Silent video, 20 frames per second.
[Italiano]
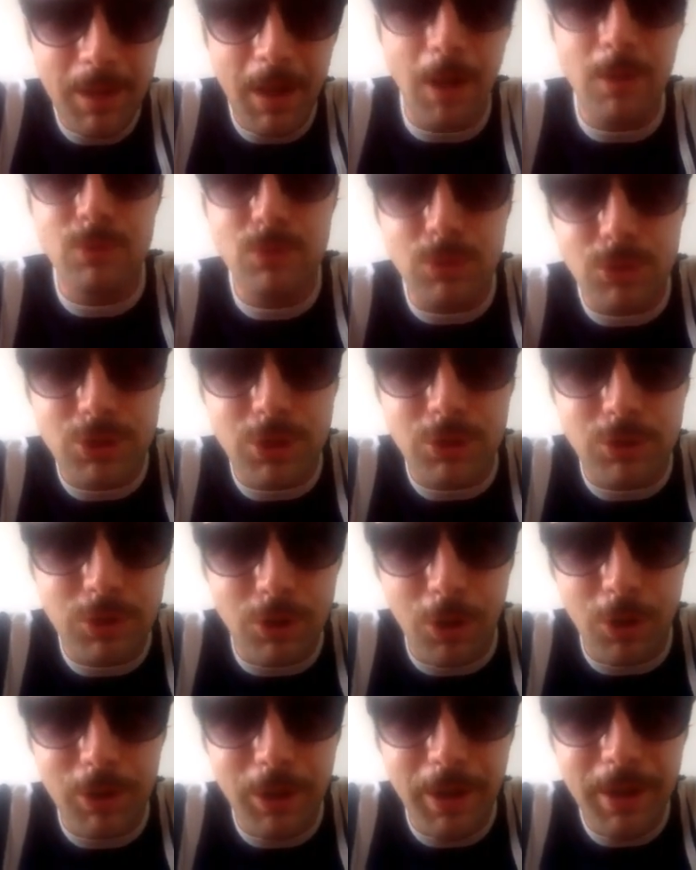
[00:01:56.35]
è un
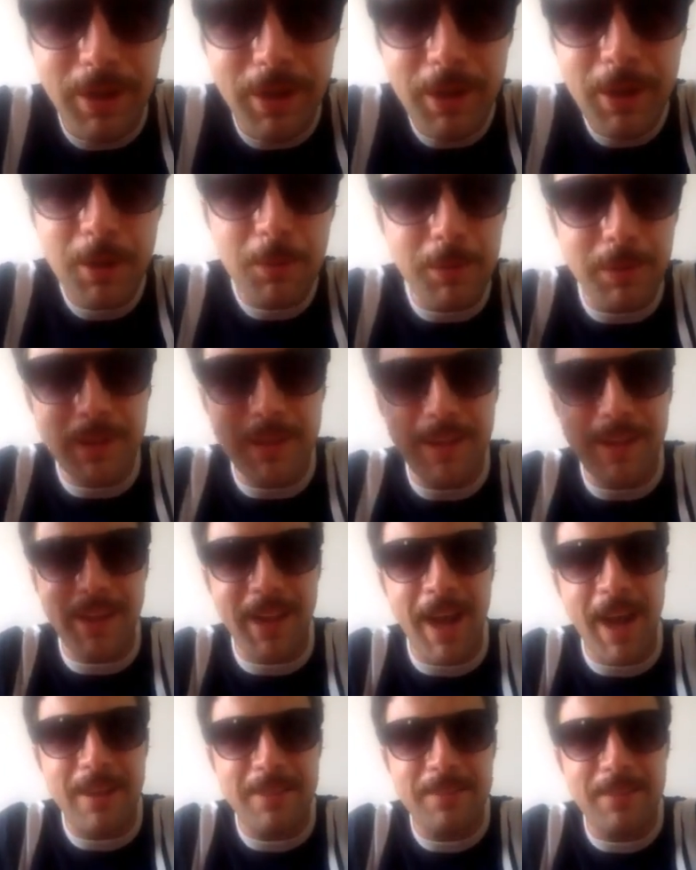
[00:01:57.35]
successone quindi
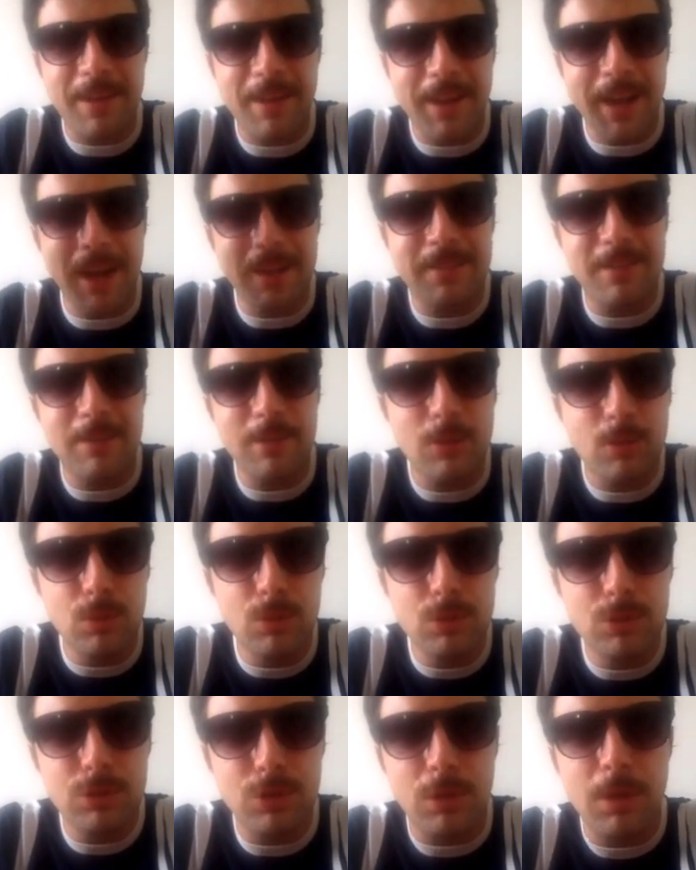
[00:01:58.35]
grazie, grazie di
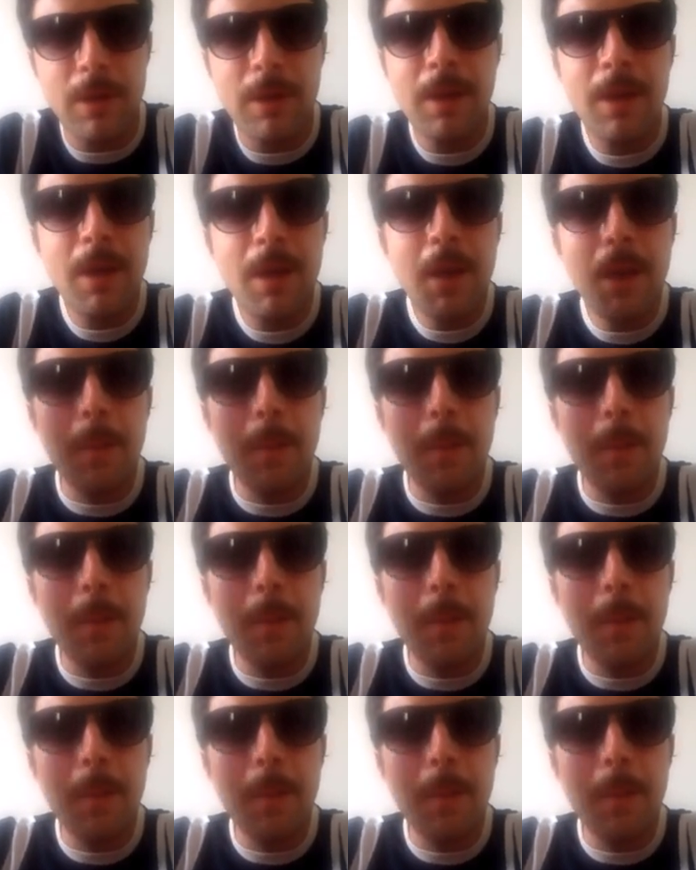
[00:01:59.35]
tutto